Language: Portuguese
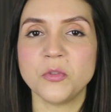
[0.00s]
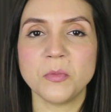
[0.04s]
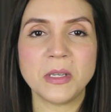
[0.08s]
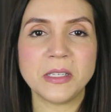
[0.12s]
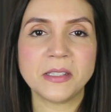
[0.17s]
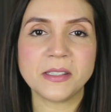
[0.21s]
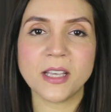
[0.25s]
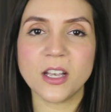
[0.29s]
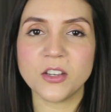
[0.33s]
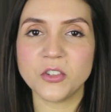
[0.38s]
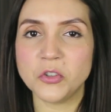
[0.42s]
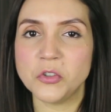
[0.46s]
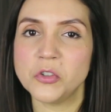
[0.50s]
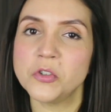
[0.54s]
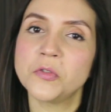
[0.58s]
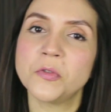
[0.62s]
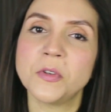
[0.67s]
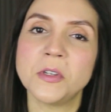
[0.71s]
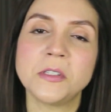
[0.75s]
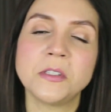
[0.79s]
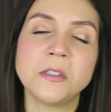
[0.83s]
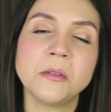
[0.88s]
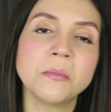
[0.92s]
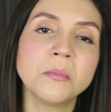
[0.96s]
de mensagens de
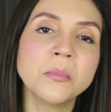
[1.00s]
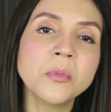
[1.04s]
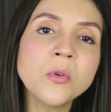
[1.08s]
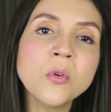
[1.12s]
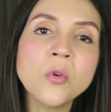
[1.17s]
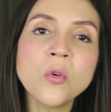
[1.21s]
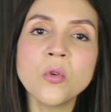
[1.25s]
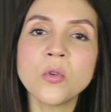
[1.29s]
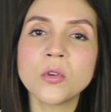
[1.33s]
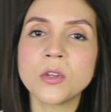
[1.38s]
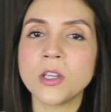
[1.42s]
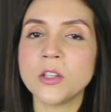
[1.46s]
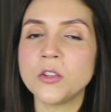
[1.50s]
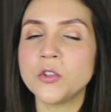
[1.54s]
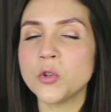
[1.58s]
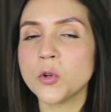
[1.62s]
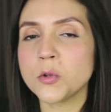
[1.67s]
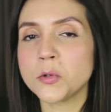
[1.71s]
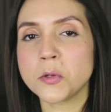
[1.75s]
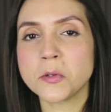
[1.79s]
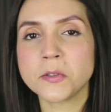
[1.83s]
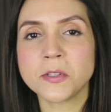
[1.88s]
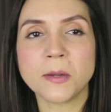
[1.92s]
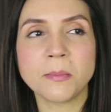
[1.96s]
Facebook, de
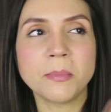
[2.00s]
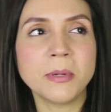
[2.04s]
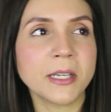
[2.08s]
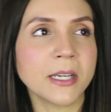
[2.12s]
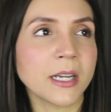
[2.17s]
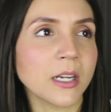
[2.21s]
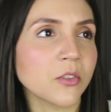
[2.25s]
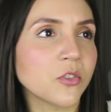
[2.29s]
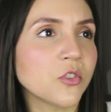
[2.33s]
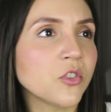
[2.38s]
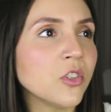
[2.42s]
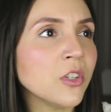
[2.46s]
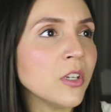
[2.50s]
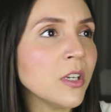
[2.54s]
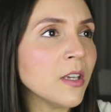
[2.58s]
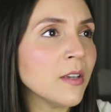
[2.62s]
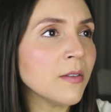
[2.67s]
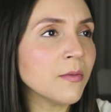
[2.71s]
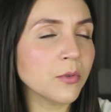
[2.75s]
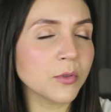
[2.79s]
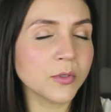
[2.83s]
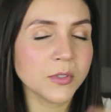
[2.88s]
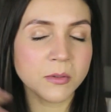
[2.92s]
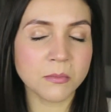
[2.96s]
outros
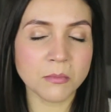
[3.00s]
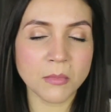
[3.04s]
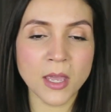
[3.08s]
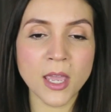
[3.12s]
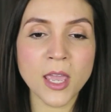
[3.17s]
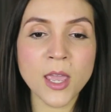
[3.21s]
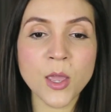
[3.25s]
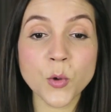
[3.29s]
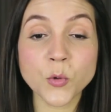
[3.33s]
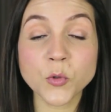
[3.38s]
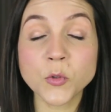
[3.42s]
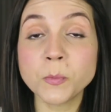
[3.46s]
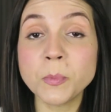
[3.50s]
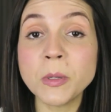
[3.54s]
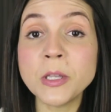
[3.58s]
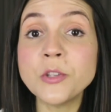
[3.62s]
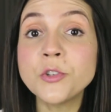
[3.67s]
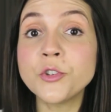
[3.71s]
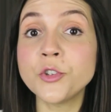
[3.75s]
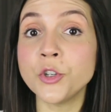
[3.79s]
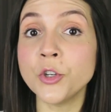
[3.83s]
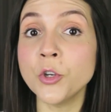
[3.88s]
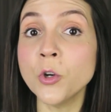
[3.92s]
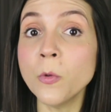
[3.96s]
aplicativos, e-mails,
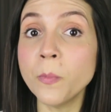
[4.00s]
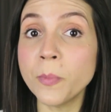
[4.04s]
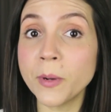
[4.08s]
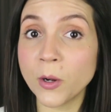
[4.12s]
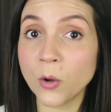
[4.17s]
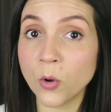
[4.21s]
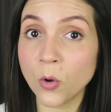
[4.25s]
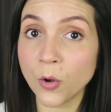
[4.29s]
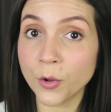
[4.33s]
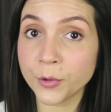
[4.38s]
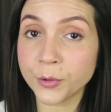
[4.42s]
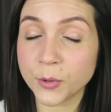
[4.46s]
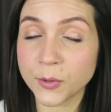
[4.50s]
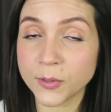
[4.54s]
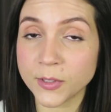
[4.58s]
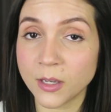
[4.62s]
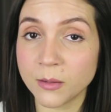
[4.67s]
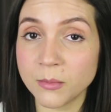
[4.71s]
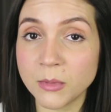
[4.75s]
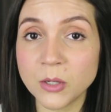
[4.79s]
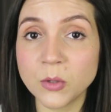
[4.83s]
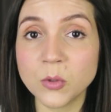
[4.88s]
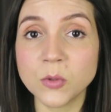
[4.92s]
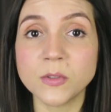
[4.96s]
pediu para outros
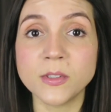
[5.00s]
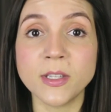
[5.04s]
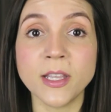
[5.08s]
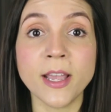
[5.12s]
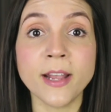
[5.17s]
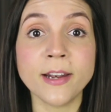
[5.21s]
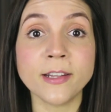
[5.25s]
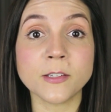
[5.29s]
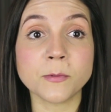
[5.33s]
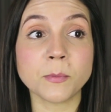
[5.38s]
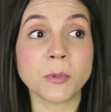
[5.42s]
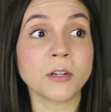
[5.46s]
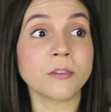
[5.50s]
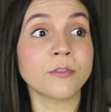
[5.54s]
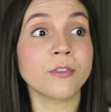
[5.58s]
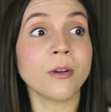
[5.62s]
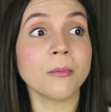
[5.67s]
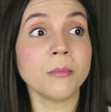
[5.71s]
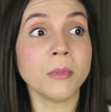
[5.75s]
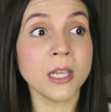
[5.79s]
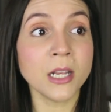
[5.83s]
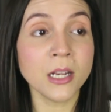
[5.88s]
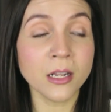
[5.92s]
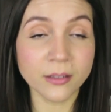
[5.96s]
amigos deles, para a
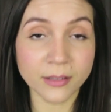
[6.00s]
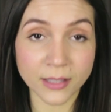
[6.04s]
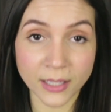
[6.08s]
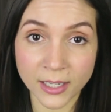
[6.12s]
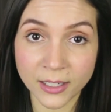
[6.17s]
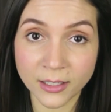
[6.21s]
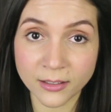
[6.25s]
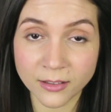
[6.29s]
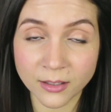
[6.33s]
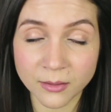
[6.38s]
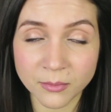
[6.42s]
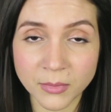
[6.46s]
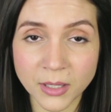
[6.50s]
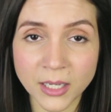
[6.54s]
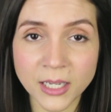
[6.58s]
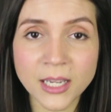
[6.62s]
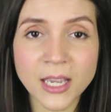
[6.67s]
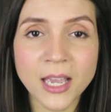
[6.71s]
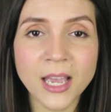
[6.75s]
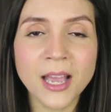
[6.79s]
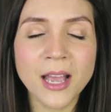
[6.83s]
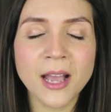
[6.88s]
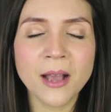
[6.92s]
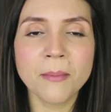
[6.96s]
família dele
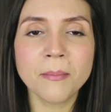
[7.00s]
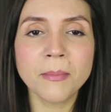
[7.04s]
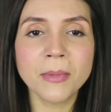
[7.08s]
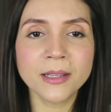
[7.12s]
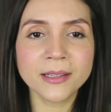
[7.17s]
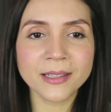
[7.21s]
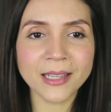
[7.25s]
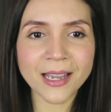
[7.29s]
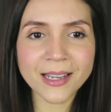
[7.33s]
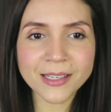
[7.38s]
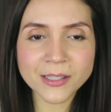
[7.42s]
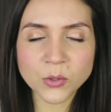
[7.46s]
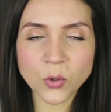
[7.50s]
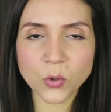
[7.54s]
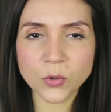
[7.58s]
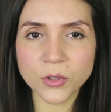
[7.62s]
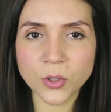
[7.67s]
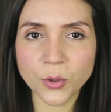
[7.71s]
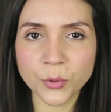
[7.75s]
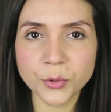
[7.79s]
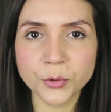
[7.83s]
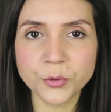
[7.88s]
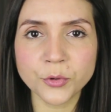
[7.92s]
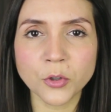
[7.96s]
também, mandar esse
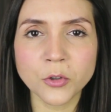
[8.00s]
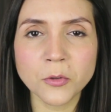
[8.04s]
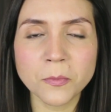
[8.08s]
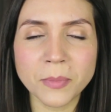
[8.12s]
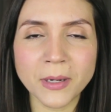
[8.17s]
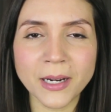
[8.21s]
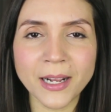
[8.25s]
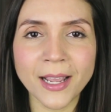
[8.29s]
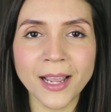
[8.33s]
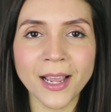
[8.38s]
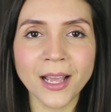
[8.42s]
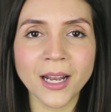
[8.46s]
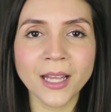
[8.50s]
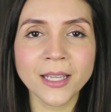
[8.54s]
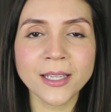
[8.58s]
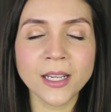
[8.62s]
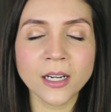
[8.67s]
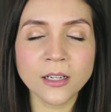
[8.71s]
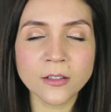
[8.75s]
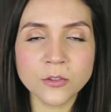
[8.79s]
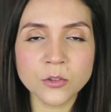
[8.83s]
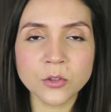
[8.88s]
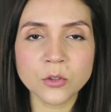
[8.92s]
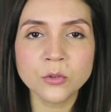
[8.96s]
conteúdo todo para ela e
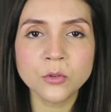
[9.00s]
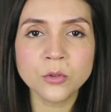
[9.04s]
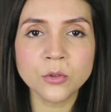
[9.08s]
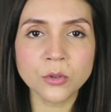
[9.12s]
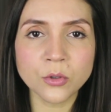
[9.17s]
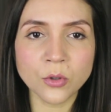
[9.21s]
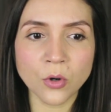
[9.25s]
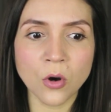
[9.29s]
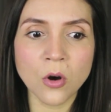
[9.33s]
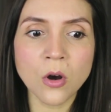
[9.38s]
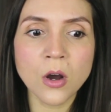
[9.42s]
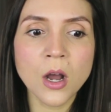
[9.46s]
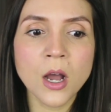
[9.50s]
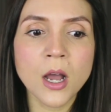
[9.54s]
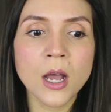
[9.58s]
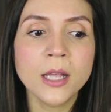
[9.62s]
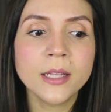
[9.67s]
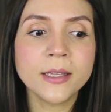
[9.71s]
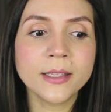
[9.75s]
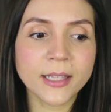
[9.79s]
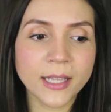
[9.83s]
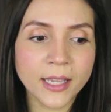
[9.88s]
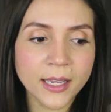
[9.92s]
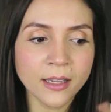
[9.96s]
ela estruturou
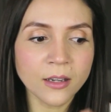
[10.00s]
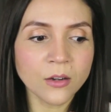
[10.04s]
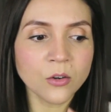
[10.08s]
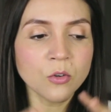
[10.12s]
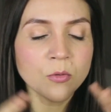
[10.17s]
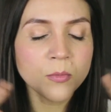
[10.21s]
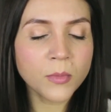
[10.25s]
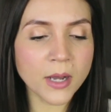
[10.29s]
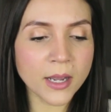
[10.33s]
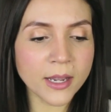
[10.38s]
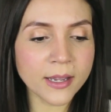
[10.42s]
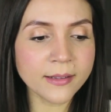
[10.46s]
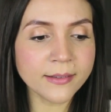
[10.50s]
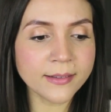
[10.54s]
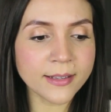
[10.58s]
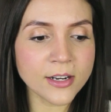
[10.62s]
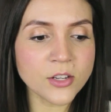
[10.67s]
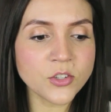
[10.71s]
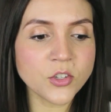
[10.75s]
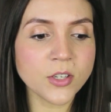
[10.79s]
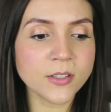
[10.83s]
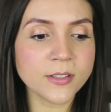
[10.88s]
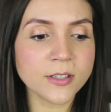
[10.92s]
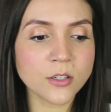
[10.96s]
né, uma
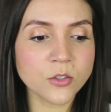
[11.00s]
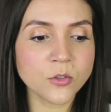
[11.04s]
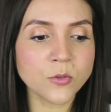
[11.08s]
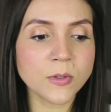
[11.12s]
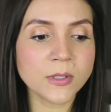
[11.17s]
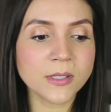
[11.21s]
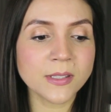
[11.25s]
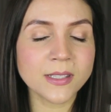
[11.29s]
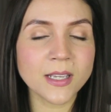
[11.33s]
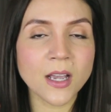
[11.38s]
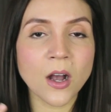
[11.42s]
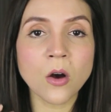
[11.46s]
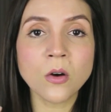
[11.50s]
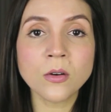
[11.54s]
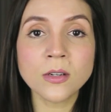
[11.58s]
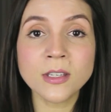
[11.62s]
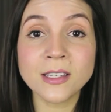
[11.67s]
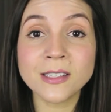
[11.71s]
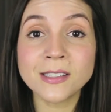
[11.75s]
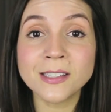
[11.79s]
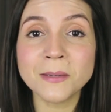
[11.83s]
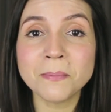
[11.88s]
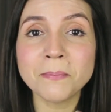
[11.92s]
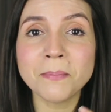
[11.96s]
inteligência artificial
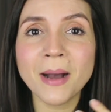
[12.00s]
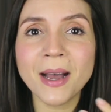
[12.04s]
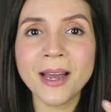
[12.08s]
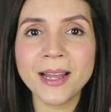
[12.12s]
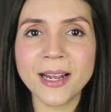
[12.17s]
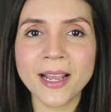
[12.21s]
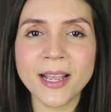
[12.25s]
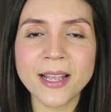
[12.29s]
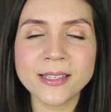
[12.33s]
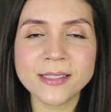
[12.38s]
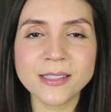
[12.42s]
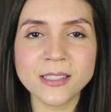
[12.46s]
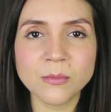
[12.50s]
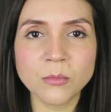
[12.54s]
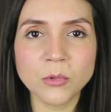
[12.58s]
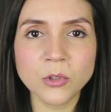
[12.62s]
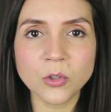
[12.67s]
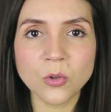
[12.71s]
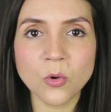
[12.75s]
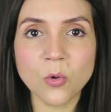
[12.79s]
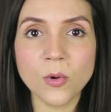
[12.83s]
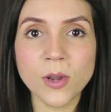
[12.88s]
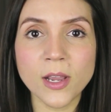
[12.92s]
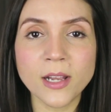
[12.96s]
que se parece
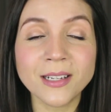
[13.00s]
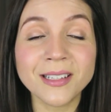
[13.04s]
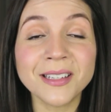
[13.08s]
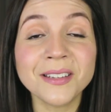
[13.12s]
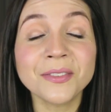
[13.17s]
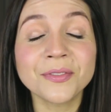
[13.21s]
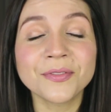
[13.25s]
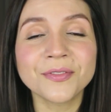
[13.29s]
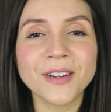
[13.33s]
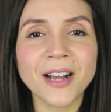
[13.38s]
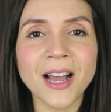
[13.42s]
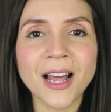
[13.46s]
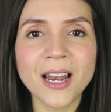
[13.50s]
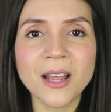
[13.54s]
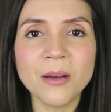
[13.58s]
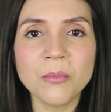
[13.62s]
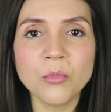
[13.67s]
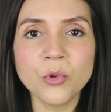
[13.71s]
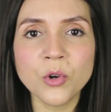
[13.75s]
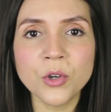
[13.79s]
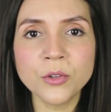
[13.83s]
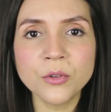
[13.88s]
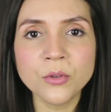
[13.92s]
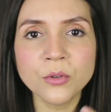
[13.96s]
muito com ele, que fala
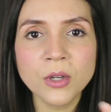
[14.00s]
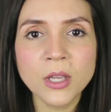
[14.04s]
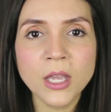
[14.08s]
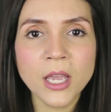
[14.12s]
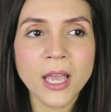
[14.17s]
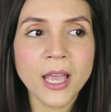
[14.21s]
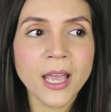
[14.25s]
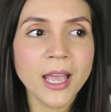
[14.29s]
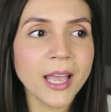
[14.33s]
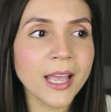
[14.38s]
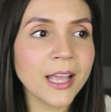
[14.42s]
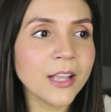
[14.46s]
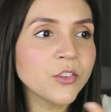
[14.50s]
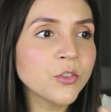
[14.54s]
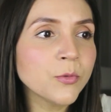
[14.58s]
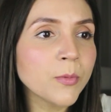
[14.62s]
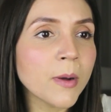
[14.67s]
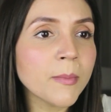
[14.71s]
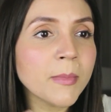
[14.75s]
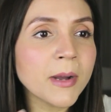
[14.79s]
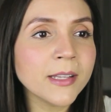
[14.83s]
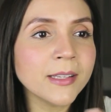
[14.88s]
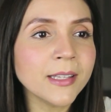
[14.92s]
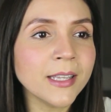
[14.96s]
muito é, de
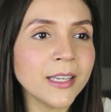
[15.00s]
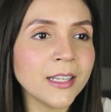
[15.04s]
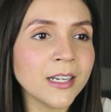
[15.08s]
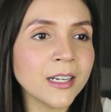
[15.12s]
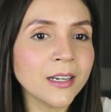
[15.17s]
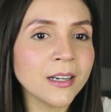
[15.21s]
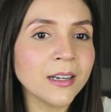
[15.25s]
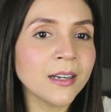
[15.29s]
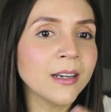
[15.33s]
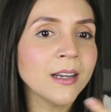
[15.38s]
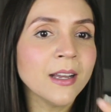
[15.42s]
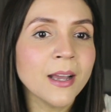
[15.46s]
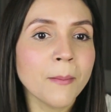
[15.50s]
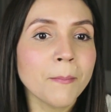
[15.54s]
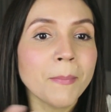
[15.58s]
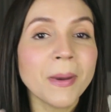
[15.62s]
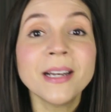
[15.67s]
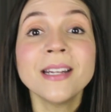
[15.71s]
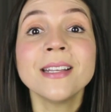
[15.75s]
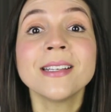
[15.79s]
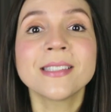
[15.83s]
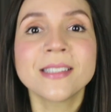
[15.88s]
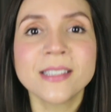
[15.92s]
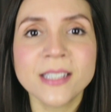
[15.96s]
uma maneira
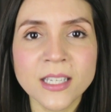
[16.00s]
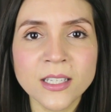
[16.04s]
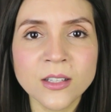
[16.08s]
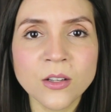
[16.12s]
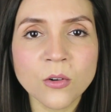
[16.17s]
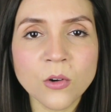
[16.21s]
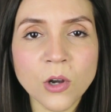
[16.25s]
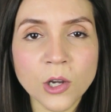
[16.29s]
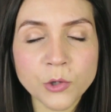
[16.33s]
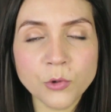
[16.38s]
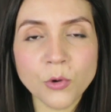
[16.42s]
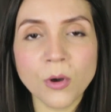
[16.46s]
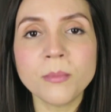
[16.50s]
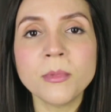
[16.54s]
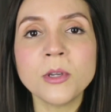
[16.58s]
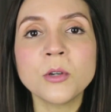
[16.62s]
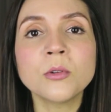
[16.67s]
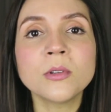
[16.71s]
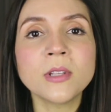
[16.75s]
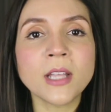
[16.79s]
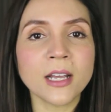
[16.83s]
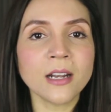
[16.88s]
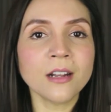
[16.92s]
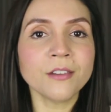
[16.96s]
parecida com a que o
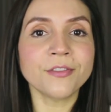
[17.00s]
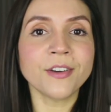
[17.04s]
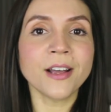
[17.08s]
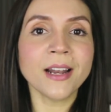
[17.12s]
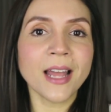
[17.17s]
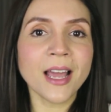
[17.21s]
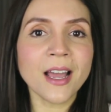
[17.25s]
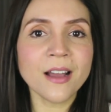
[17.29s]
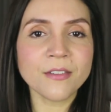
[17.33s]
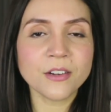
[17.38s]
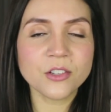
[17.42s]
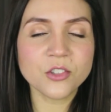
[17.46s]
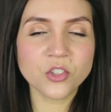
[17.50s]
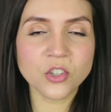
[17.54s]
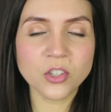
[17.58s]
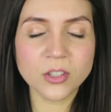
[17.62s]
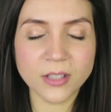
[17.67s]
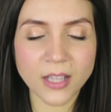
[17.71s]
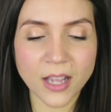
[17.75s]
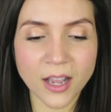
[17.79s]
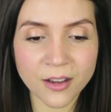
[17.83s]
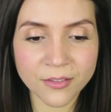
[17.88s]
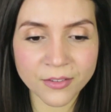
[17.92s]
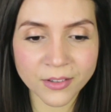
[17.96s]
amigo dela falava,
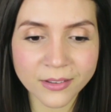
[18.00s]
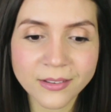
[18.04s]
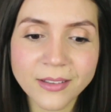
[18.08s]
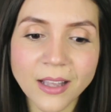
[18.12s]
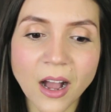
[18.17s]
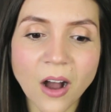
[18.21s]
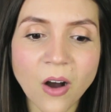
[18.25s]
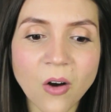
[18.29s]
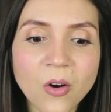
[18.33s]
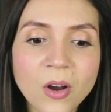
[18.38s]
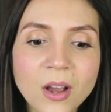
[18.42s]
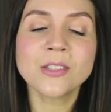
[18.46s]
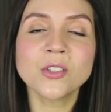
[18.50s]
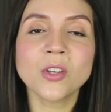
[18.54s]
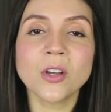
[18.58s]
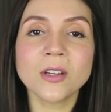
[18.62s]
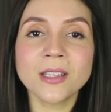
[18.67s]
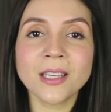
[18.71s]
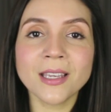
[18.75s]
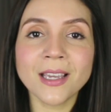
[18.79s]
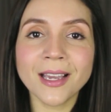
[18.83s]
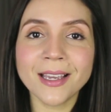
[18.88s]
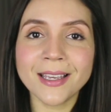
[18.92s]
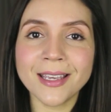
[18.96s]
digitava e tal.
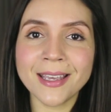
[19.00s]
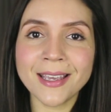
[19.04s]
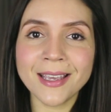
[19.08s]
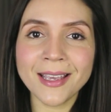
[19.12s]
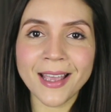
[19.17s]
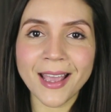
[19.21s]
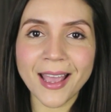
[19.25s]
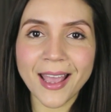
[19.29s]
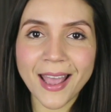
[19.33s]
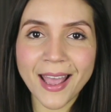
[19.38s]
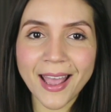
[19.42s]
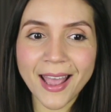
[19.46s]
Só que aí